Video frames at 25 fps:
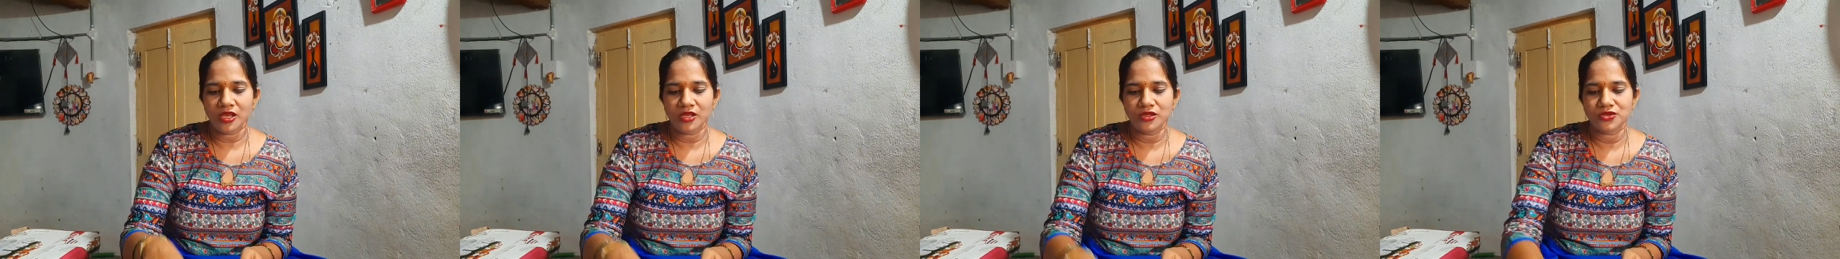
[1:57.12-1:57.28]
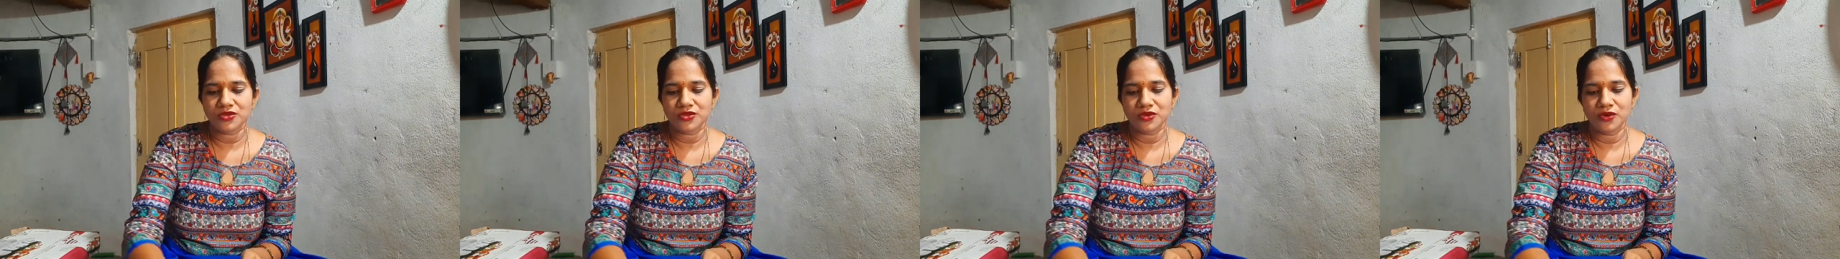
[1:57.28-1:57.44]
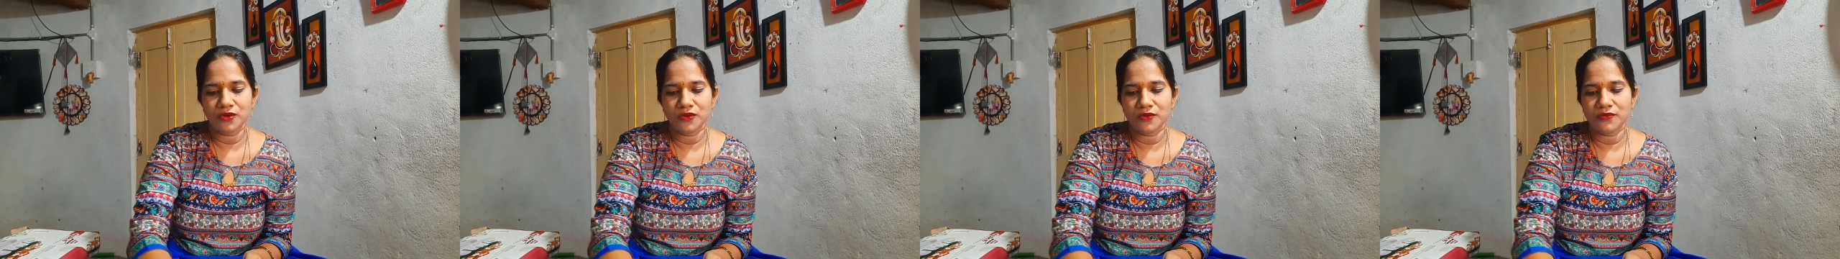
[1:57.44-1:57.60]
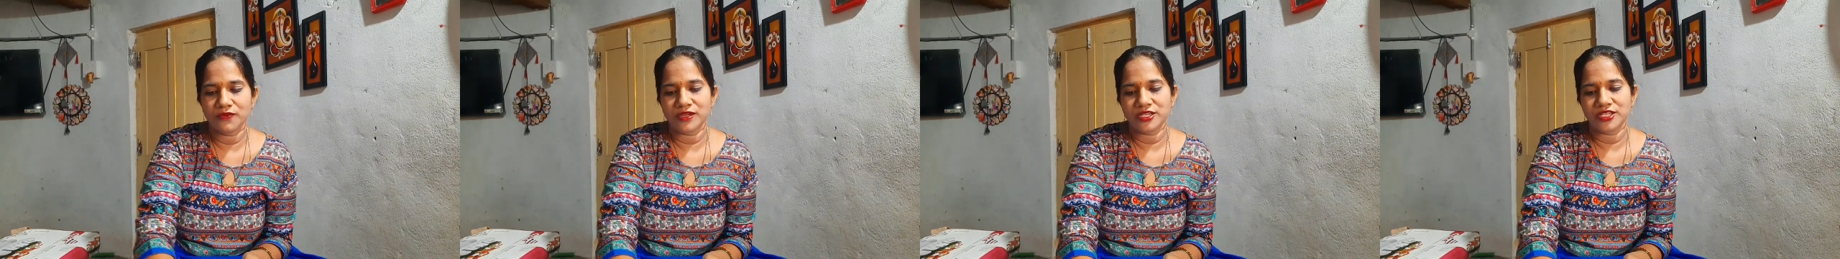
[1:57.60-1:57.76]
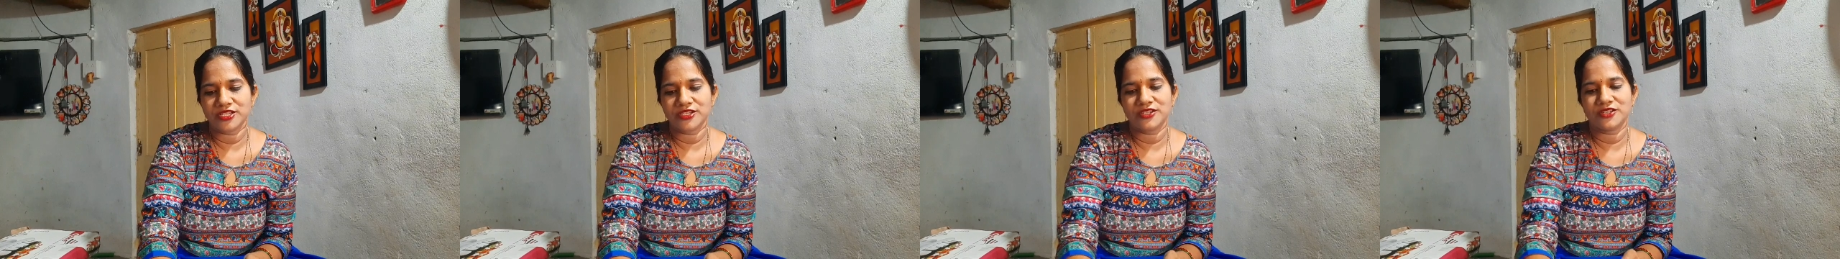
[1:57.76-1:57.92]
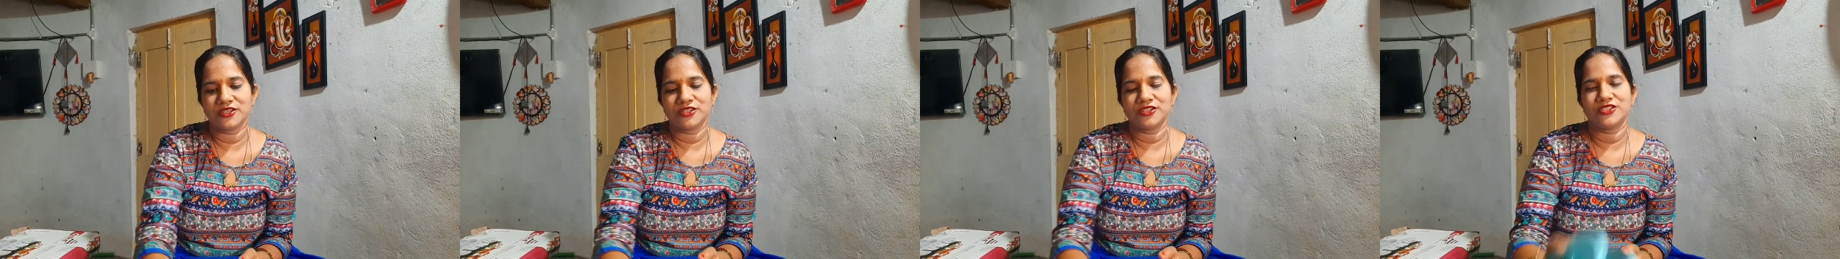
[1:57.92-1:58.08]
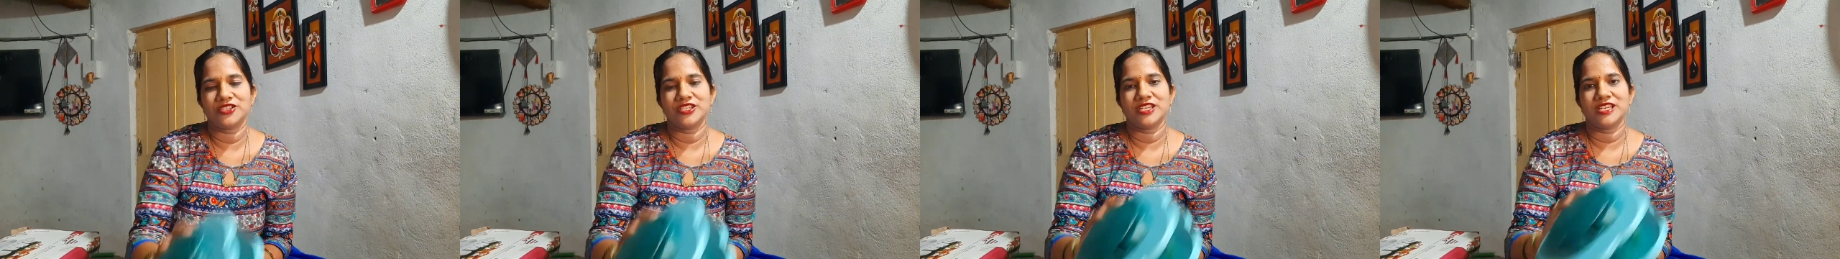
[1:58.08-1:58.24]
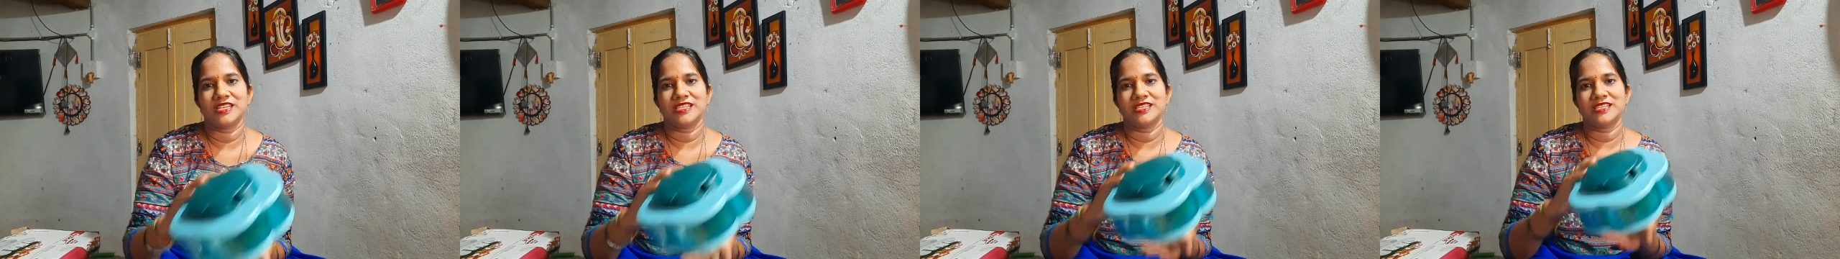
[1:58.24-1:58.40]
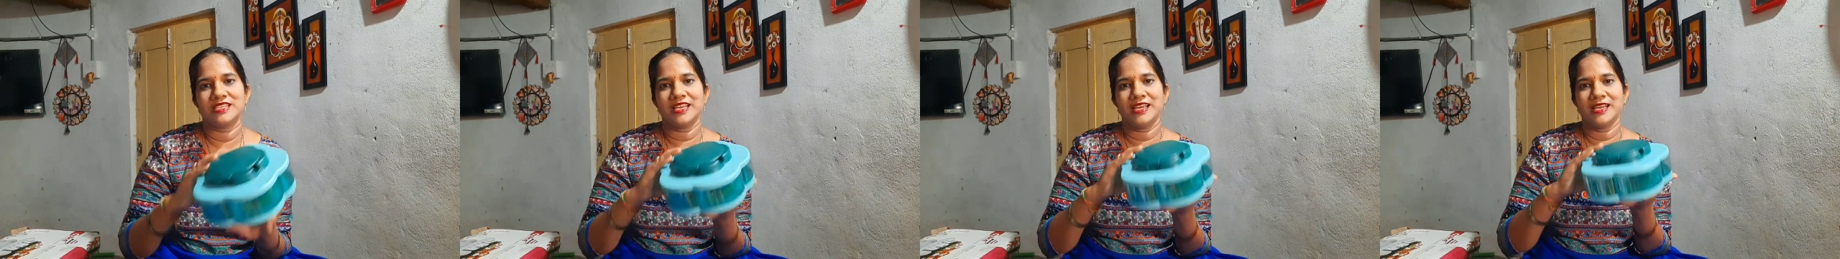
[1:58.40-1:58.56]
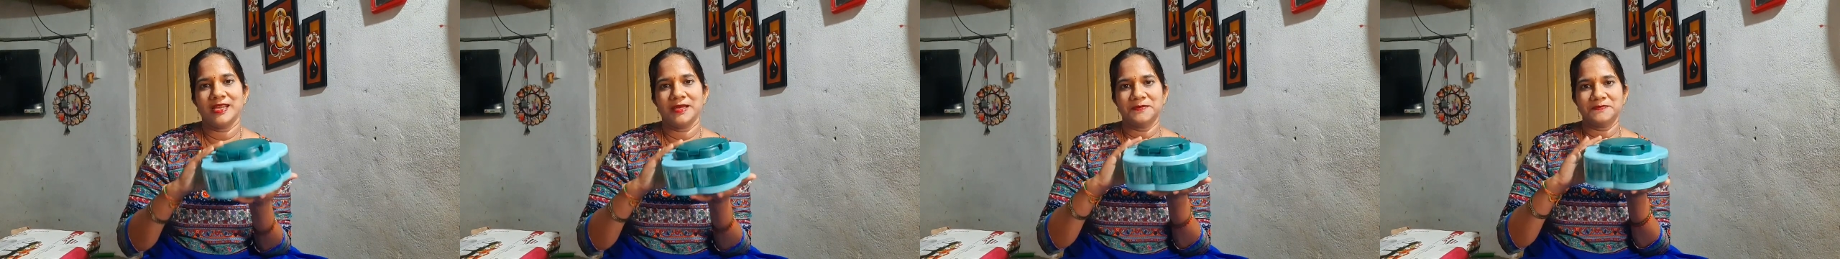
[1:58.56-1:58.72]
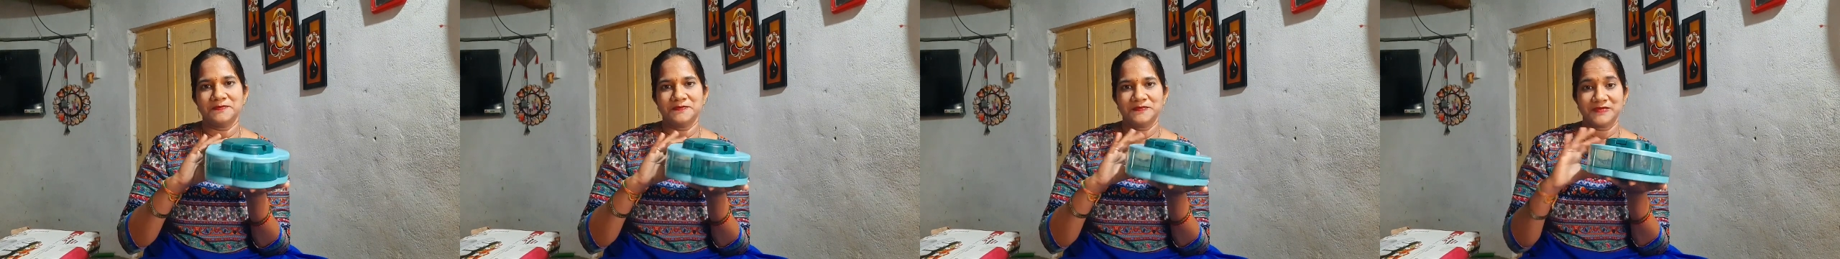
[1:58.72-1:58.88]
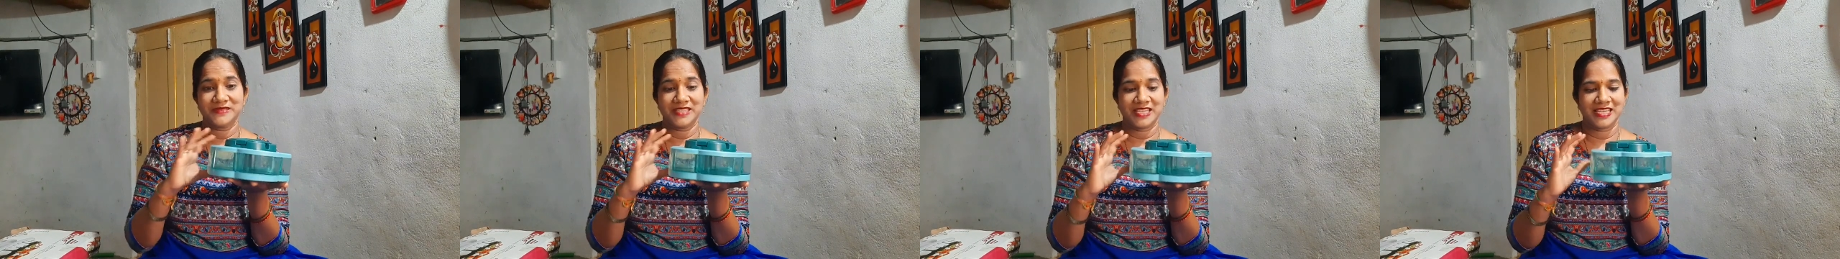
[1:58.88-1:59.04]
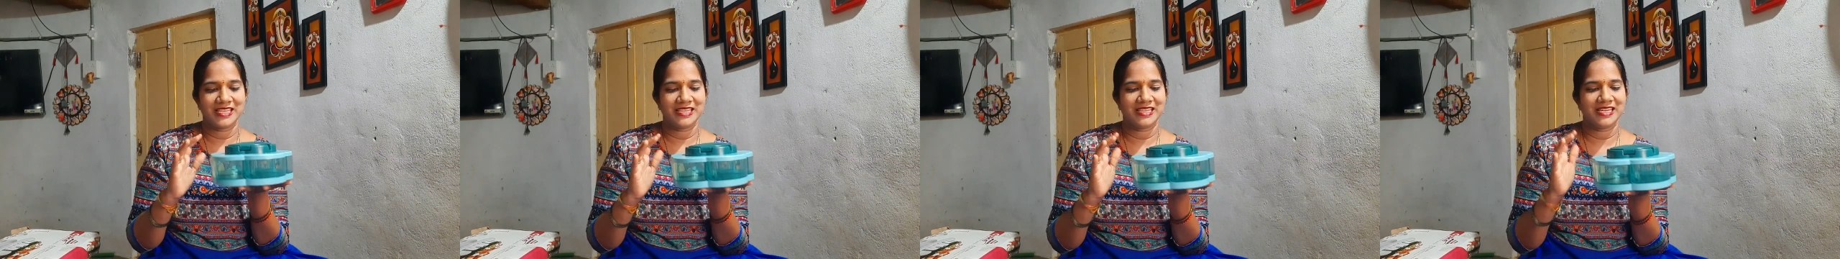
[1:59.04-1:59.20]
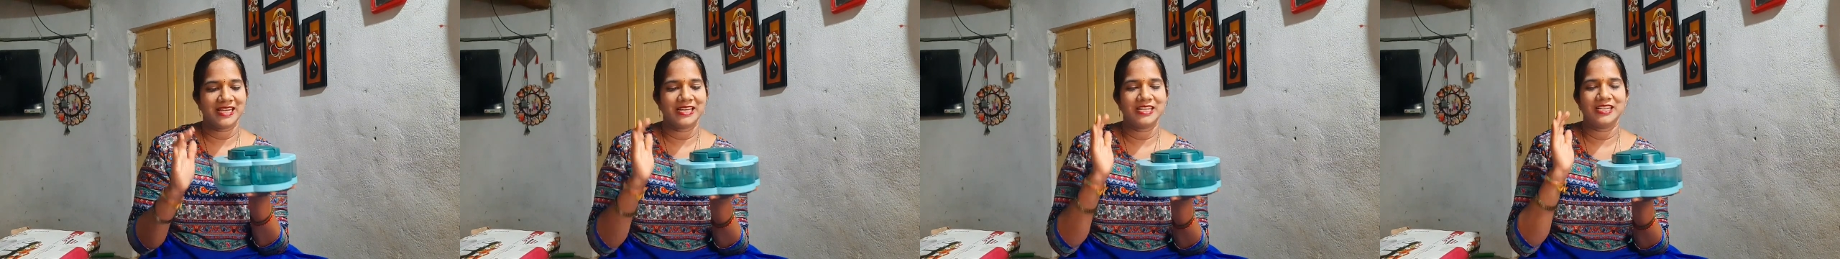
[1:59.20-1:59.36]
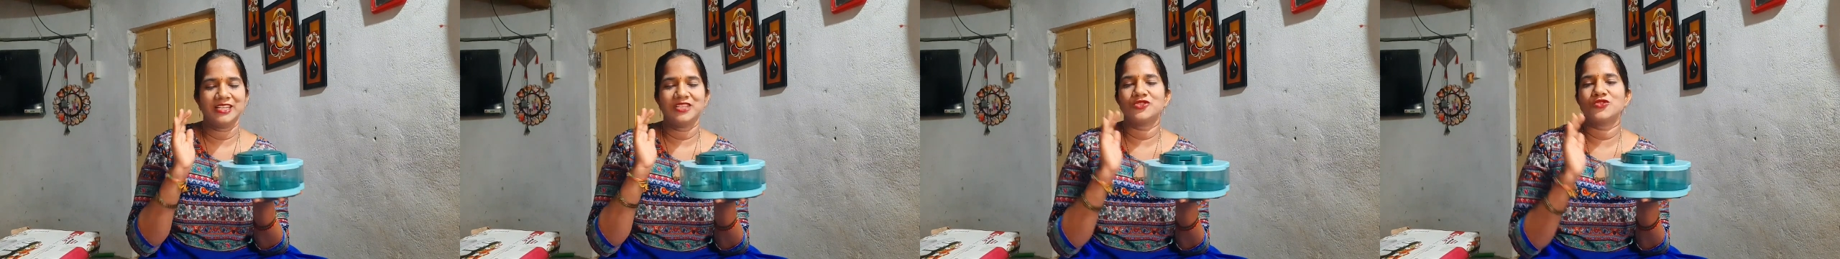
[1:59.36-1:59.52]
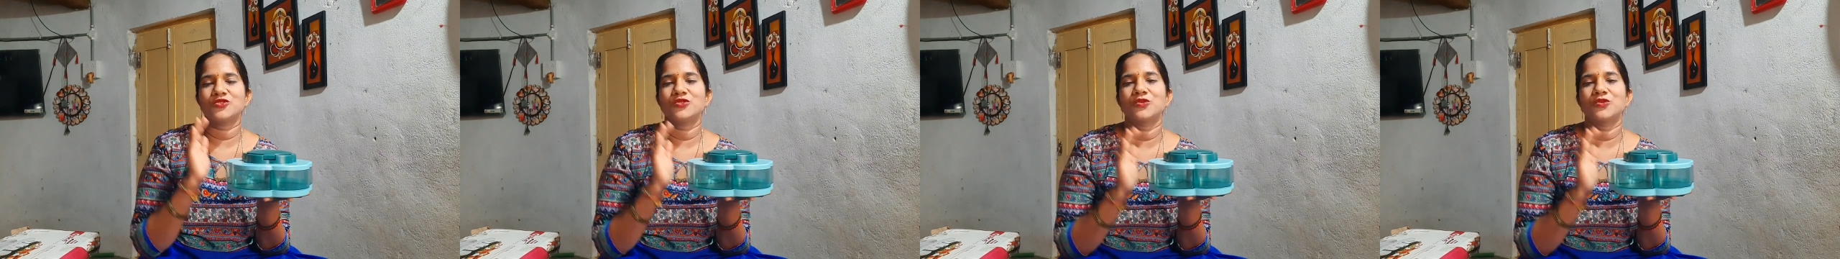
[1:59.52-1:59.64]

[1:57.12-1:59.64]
సో ఫస్ట్ వచ్చేసి ఇదండి